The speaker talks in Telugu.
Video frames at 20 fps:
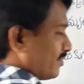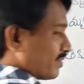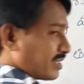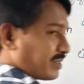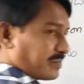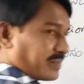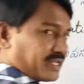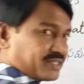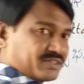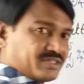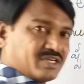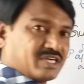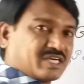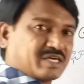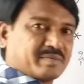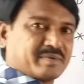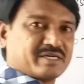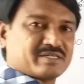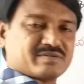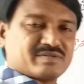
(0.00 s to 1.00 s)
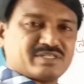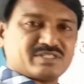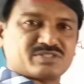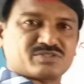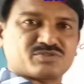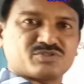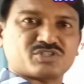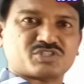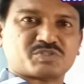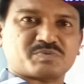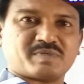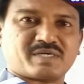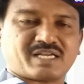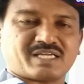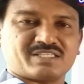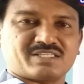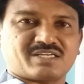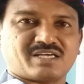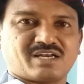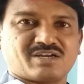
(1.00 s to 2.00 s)
ఒక ప్రత్యేకమైనటువంటి సూక్ష్మ
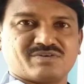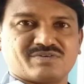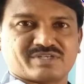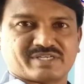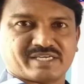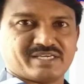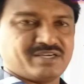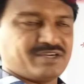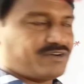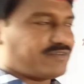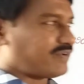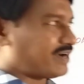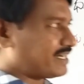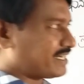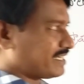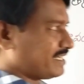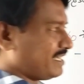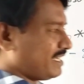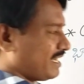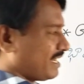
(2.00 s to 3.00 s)
రంధ్రాలు ఉంటాయి వాటిని